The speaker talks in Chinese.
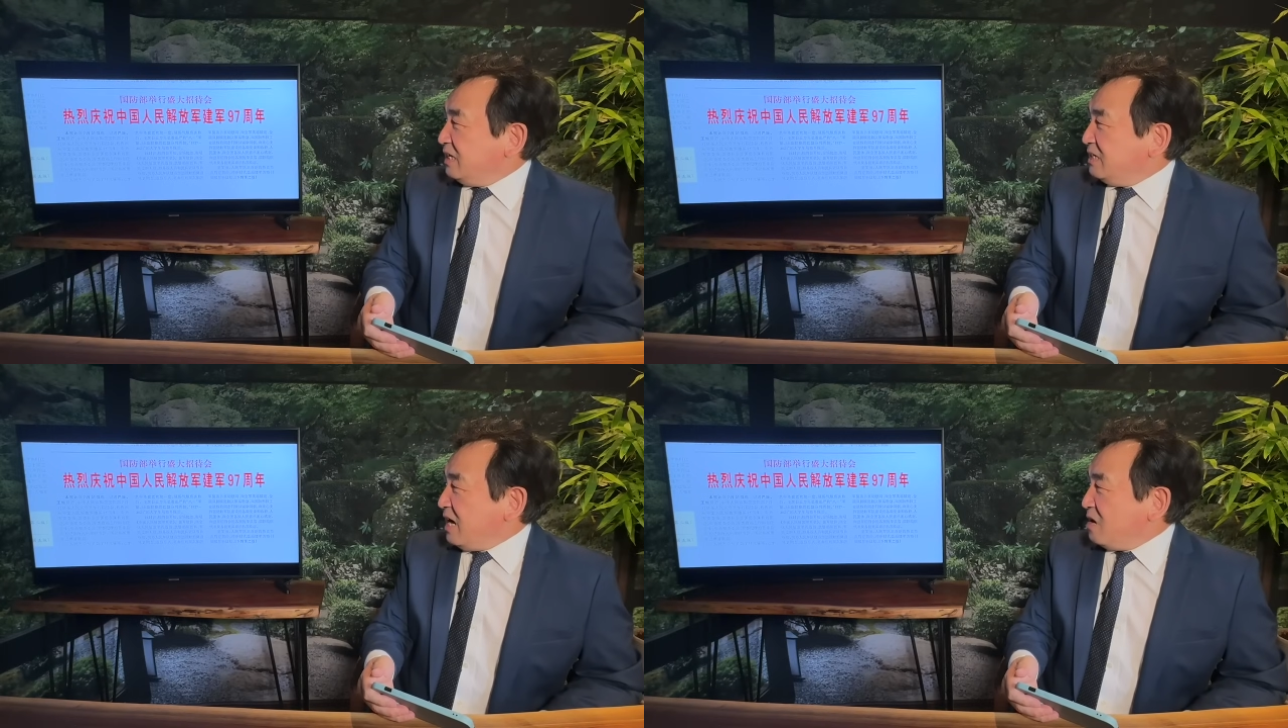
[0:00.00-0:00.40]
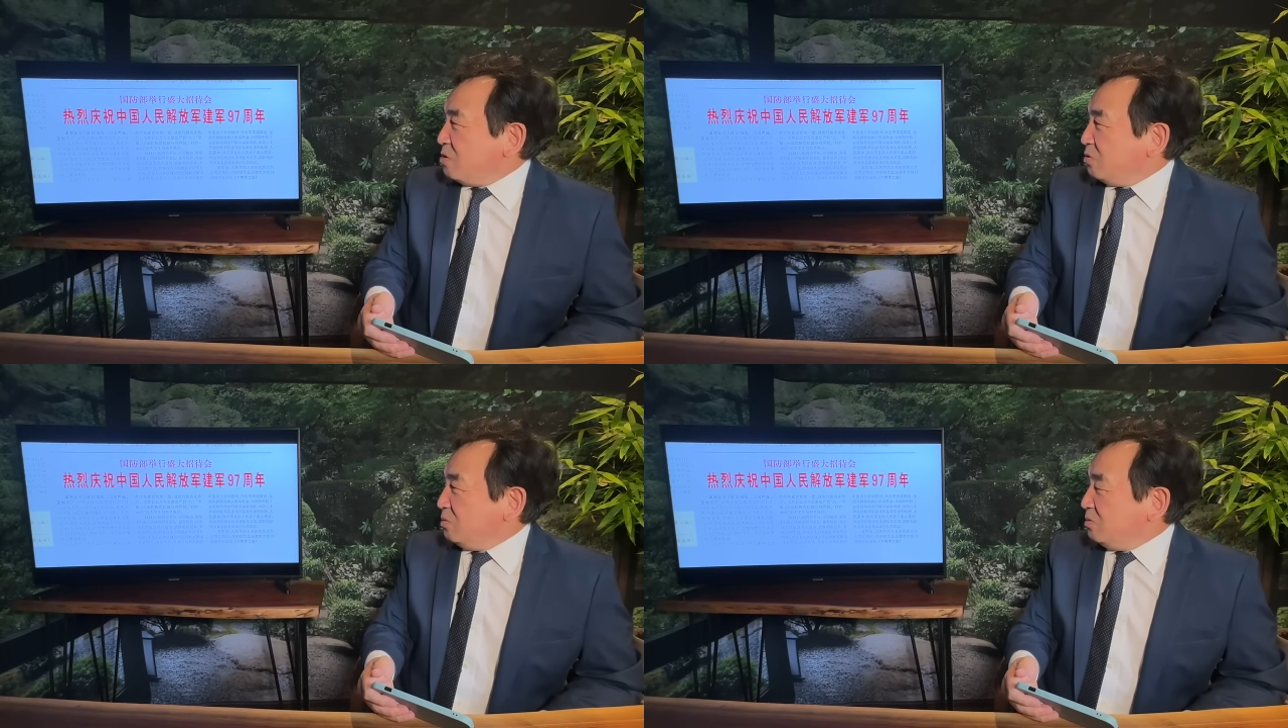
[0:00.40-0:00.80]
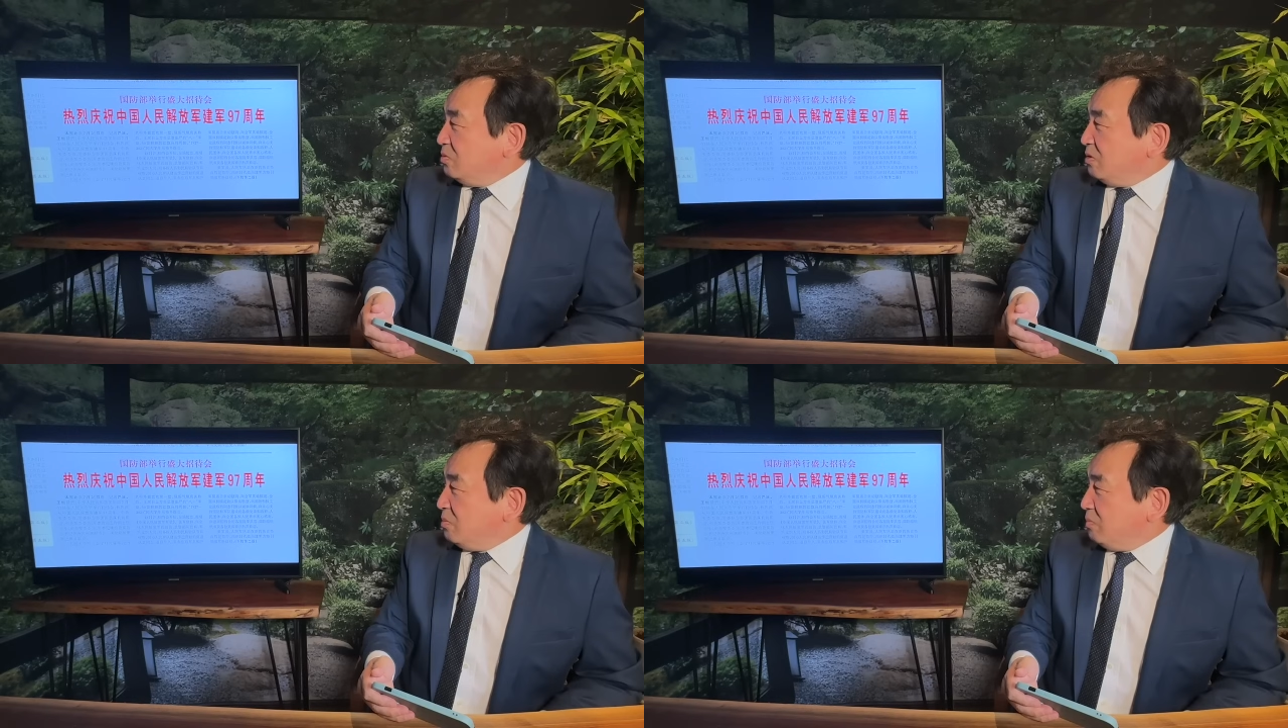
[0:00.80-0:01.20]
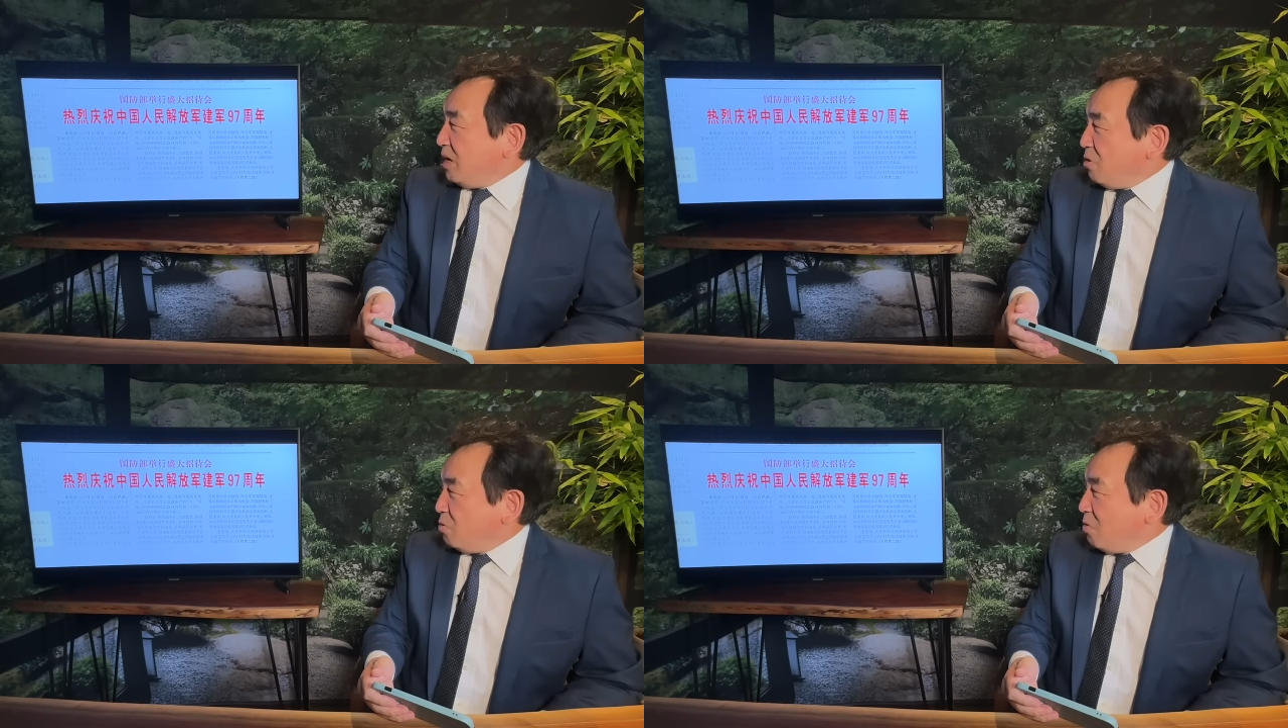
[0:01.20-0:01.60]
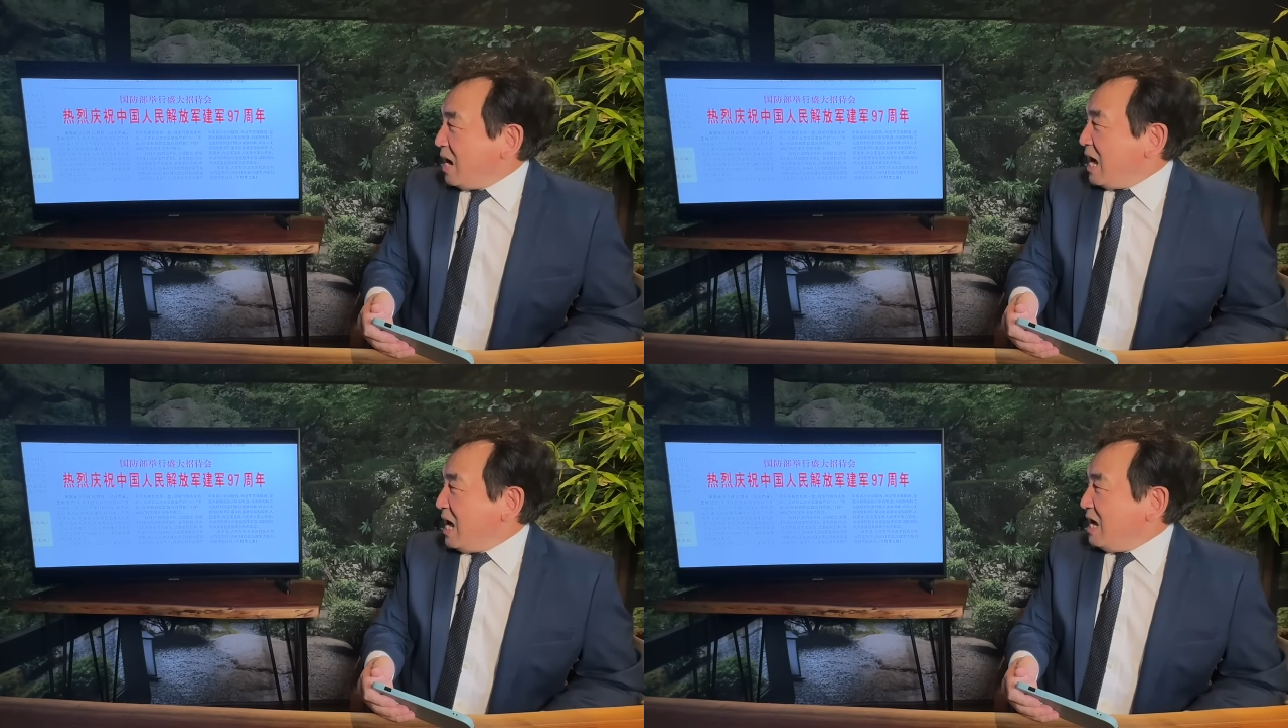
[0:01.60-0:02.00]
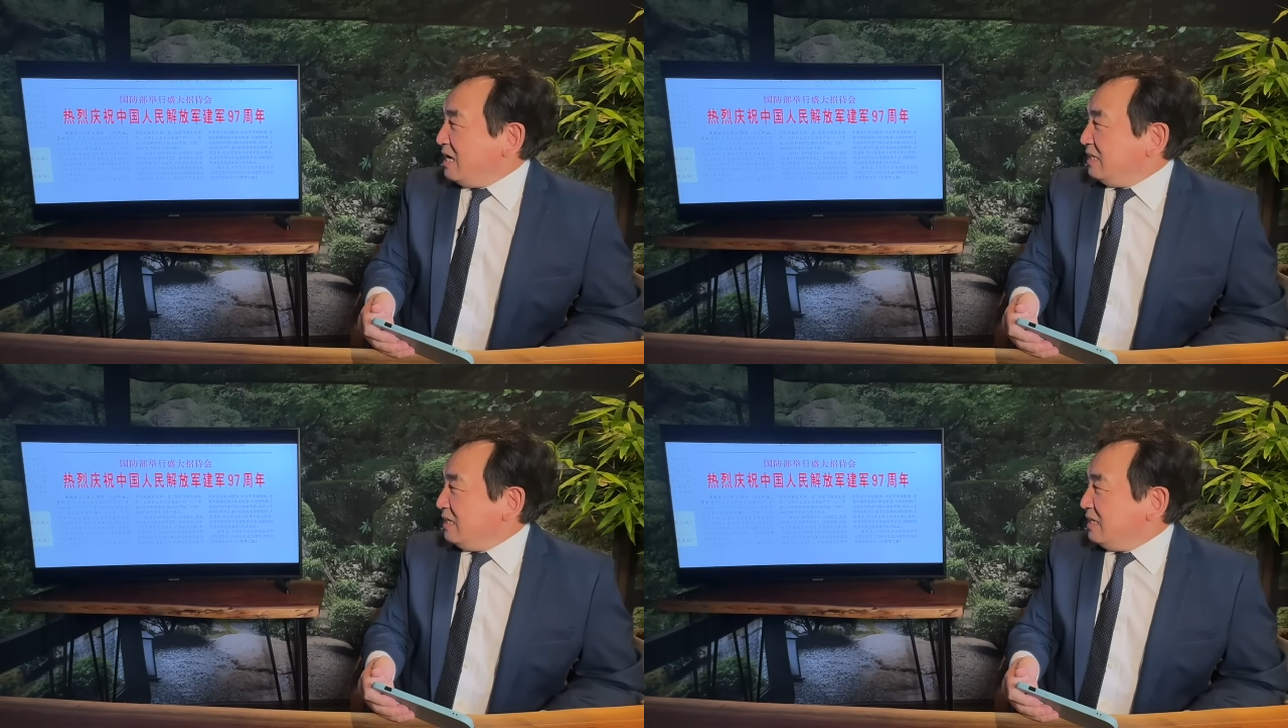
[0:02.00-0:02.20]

然后苗华。